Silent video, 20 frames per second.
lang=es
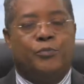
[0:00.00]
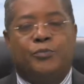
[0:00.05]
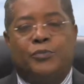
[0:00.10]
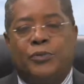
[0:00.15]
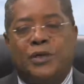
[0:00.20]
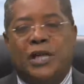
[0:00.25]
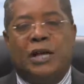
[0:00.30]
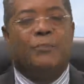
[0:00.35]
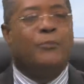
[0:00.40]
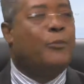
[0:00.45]

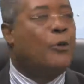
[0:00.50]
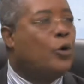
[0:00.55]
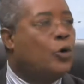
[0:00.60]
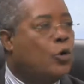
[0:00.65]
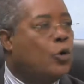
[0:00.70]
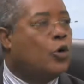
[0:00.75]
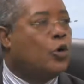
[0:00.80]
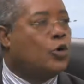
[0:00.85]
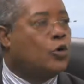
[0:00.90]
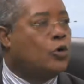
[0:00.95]
tiempo
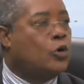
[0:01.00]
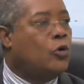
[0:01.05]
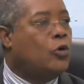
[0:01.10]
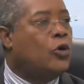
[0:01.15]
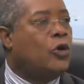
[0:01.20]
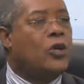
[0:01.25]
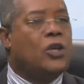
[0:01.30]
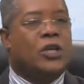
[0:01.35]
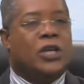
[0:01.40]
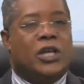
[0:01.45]
corto
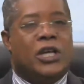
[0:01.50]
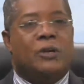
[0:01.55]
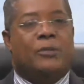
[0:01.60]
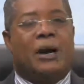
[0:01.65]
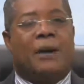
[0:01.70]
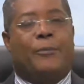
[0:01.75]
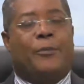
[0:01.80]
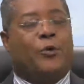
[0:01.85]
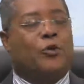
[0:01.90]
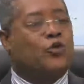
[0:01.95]

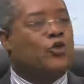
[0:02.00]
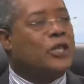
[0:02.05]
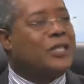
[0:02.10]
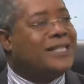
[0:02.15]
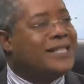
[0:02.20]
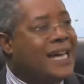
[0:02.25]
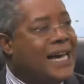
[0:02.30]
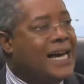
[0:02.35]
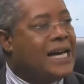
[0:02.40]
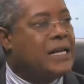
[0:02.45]
iba a
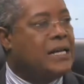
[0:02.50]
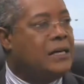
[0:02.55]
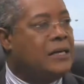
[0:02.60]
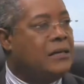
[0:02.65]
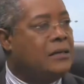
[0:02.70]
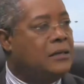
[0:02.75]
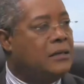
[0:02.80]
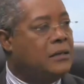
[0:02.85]
procesar,